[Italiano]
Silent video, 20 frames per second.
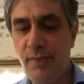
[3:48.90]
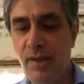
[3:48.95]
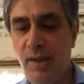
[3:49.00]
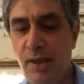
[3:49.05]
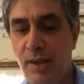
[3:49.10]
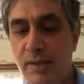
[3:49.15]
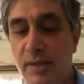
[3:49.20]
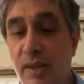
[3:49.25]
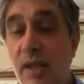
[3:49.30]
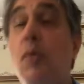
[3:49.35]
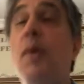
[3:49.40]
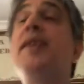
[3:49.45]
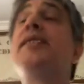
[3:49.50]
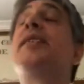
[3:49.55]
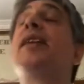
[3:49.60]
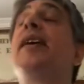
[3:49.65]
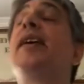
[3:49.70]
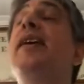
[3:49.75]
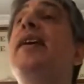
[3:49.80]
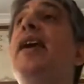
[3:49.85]
di questa
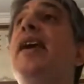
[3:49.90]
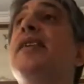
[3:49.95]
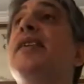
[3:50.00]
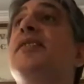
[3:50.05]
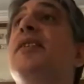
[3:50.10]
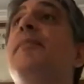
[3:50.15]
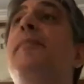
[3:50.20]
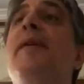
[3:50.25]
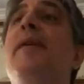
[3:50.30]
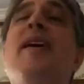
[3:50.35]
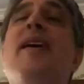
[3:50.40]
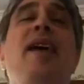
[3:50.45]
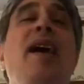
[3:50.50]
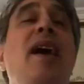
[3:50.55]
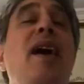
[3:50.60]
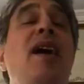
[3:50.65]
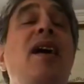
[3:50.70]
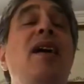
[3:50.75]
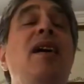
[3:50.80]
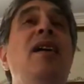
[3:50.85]
chiesa,
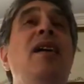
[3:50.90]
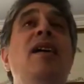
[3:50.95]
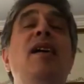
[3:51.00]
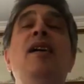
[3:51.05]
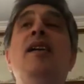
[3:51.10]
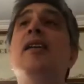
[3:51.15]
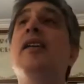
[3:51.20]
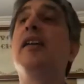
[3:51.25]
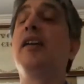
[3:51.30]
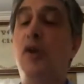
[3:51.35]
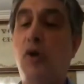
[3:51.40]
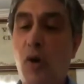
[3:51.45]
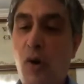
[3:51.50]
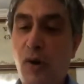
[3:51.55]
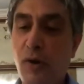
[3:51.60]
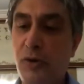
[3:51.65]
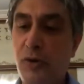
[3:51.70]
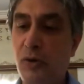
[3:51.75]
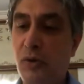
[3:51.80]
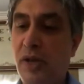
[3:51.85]
perché
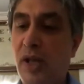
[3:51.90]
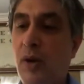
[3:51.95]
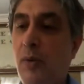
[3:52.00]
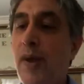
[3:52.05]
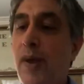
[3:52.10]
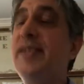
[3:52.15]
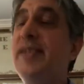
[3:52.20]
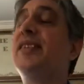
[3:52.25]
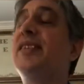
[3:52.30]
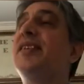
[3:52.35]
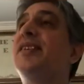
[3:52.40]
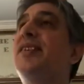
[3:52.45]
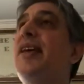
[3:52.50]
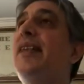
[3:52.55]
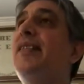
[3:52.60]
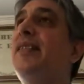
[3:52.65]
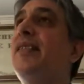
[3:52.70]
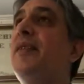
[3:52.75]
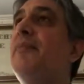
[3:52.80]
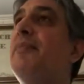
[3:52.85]
Ricordo che questi
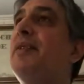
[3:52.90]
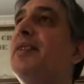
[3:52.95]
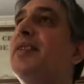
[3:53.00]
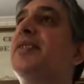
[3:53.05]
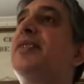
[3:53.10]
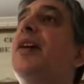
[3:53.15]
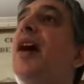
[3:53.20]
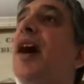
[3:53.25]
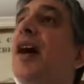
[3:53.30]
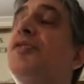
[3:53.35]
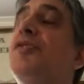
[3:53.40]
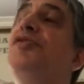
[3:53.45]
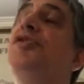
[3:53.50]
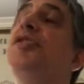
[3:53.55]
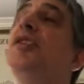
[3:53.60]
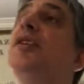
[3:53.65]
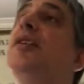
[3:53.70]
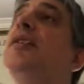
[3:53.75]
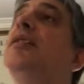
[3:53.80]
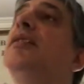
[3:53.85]
sette
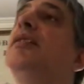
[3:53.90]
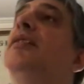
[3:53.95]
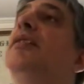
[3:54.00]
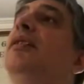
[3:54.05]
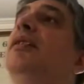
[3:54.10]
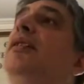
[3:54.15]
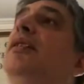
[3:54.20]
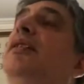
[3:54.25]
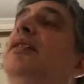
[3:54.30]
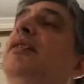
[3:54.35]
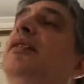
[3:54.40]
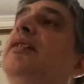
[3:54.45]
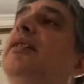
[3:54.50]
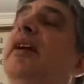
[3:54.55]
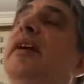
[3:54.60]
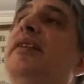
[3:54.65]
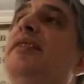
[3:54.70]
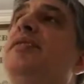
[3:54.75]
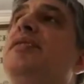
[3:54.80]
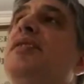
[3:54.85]
messaggi che
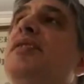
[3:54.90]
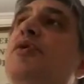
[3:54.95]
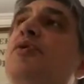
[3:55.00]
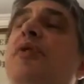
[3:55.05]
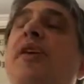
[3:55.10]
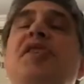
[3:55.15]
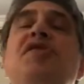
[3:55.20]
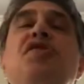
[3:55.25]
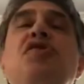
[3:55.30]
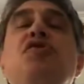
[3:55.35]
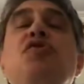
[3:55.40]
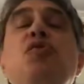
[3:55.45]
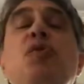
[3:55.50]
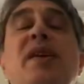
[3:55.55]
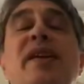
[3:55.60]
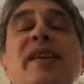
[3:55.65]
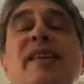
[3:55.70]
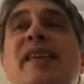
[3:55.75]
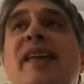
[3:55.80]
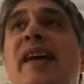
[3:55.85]
il Signore Gesù
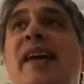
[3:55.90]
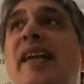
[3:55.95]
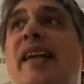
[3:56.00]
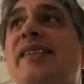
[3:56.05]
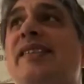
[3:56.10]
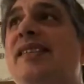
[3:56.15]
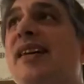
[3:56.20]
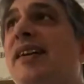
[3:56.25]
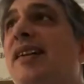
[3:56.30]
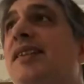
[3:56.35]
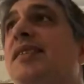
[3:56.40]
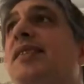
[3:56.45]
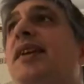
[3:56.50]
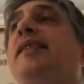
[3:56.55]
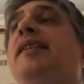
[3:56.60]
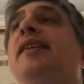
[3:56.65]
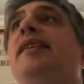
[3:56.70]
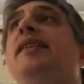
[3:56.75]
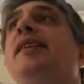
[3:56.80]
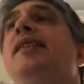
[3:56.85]
indirizza alle
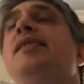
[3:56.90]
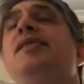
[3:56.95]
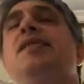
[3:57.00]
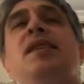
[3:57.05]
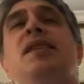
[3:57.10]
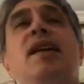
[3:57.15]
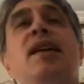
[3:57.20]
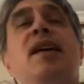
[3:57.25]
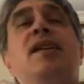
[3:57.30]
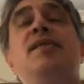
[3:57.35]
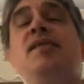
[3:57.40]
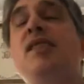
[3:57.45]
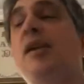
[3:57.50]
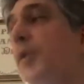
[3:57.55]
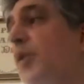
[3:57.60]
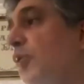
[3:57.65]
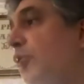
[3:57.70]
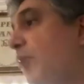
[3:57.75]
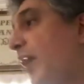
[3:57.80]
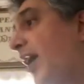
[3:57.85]
sette chiese dell'Asia
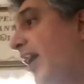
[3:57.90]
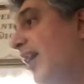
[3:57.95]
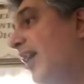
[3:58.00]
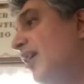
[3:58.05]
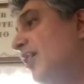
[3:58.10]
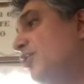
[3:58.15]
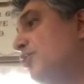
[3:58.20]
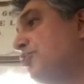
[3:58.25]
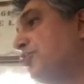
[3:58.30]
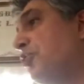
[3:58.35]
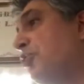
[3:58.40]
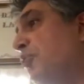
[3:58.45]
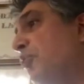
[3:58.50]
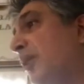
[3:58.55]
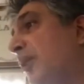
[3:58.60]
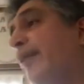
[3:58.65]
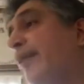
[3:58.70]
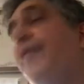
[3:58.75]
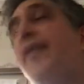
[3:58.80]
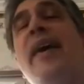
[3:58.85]
Minore sono
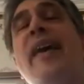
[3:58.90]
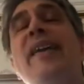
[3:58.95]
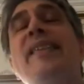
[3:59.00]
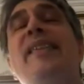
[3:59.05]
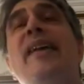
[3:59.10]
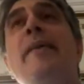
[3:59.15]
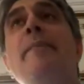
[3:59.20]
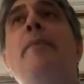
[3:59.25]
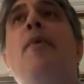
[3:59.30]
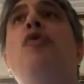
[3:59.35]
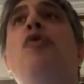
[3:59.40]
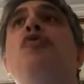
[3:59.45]
riferite in modo